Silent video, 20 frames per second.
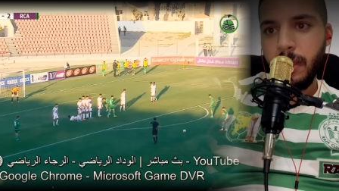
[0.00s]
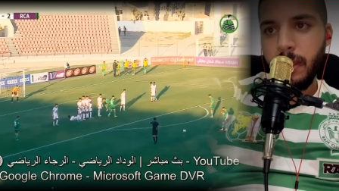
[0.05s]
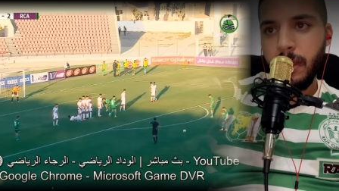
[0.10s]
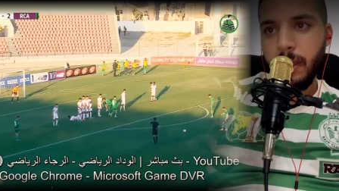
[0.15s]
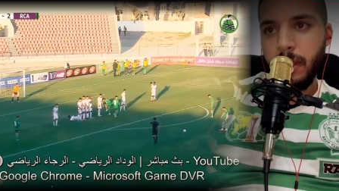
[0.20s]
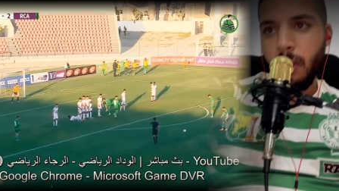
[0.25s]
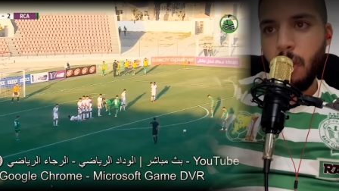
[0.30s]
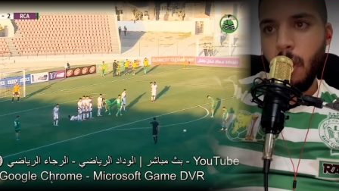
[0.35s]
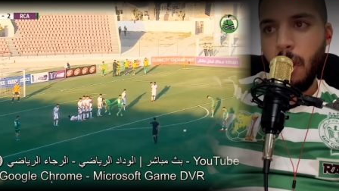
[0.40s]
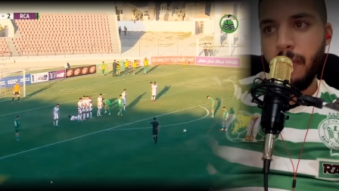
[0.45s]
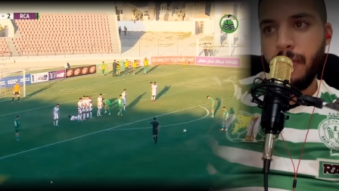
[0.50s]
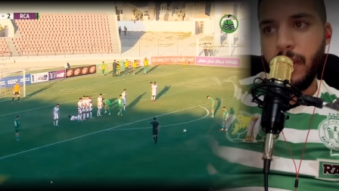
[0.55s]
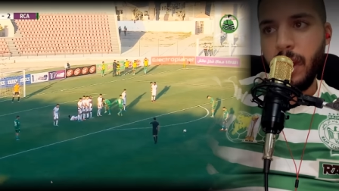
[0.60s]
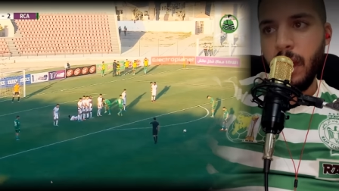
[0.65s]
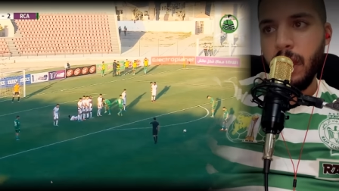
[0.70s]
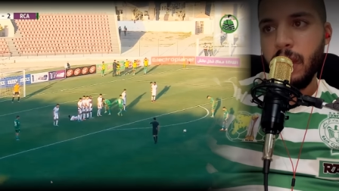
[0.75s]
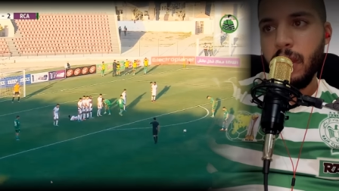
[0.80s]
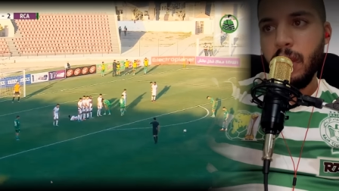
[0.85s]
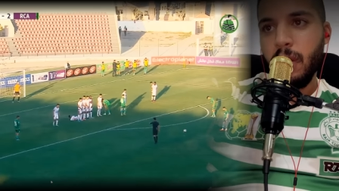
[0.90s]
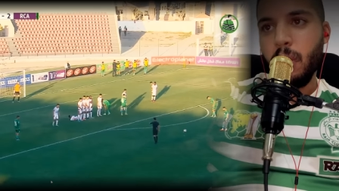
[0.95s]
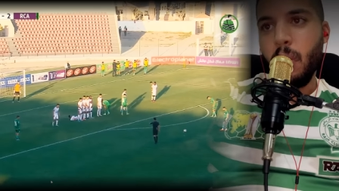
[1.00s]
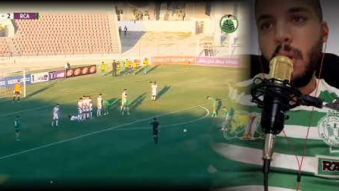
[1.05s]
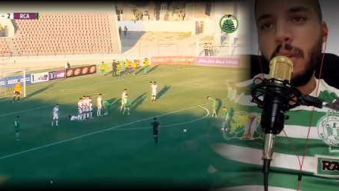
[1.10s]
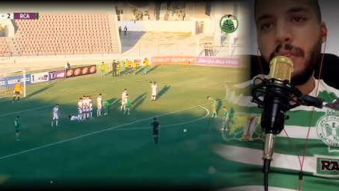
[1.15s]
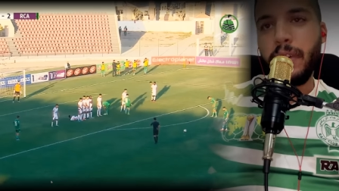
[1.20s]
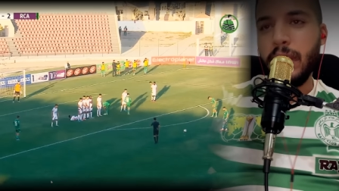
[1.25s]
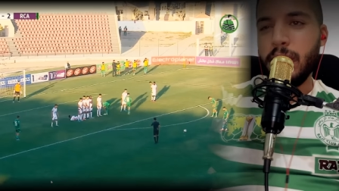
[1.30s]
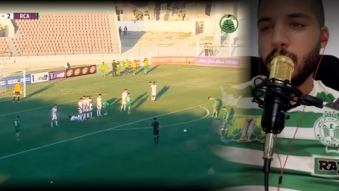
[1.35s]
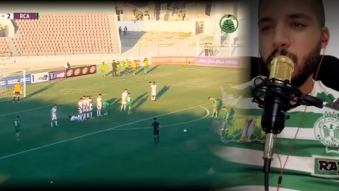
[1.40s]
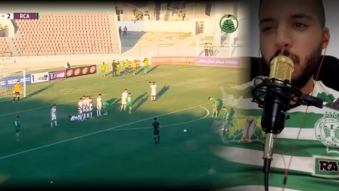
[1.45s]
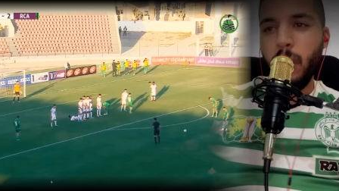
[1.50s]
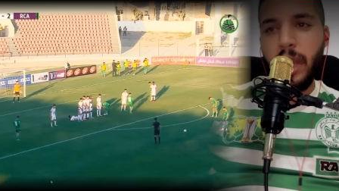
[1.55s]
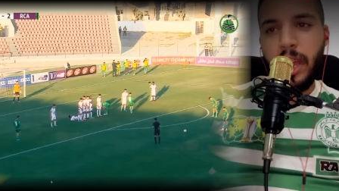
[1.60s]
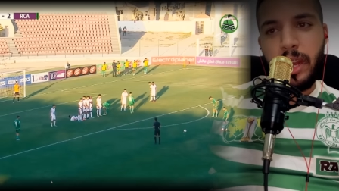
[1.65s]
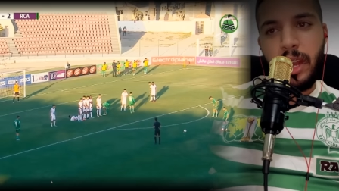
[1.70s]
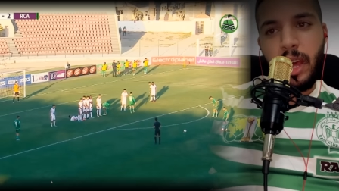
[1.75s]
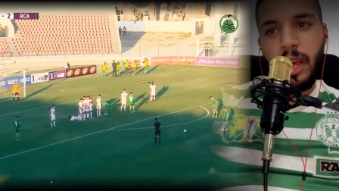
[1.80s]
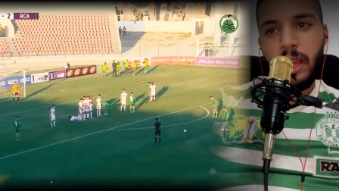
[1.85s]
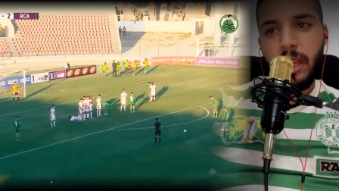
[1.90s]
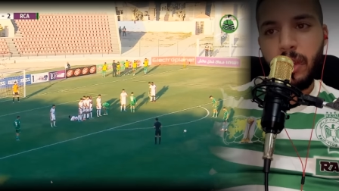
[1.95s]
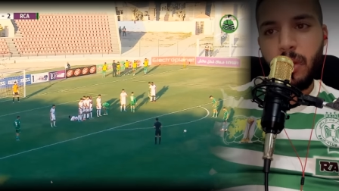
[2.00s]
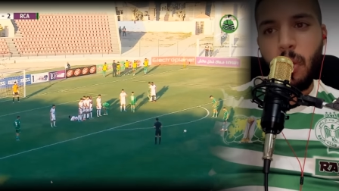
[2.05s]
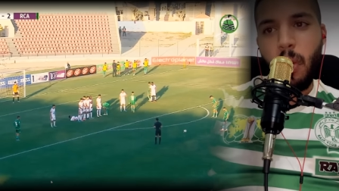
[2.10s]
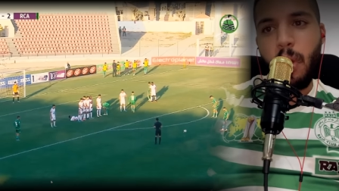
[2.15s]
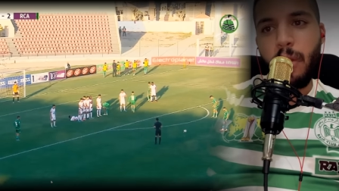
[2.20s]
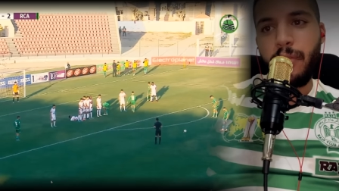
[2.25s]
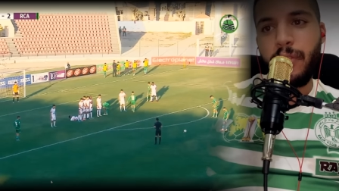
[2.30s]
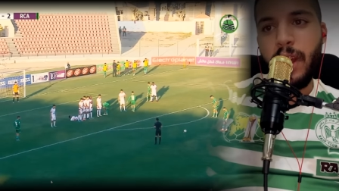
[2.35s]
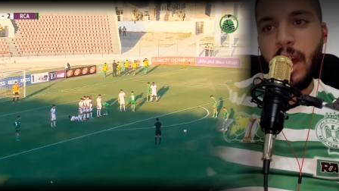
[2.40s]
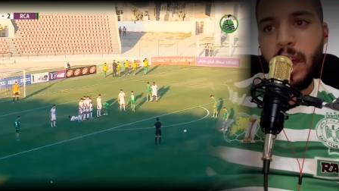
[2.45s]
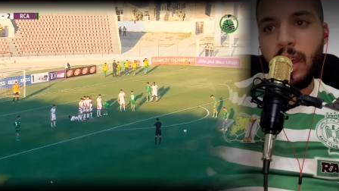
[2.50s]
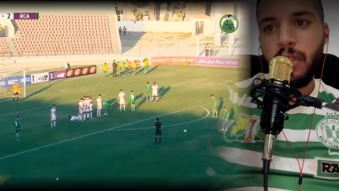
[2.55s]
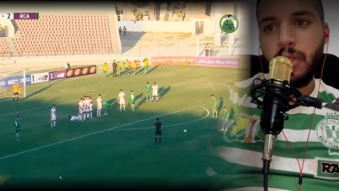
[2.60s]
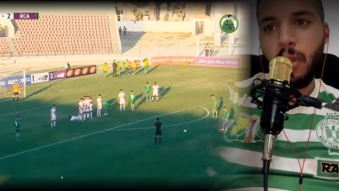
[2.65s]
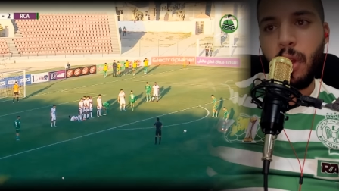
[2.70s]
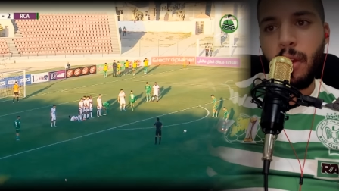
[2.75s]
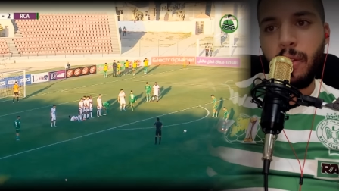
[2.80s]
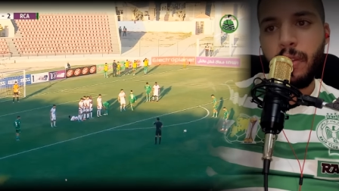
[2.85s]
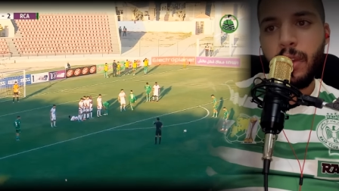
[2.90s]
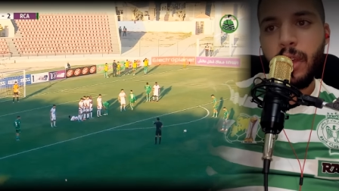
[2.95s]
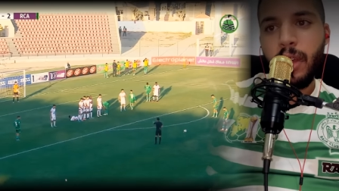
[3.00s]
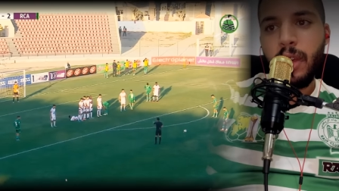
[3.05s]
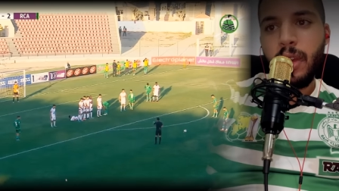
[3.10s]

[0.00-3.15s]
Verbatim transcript: كوفره كوفره زوينه كوفره شوف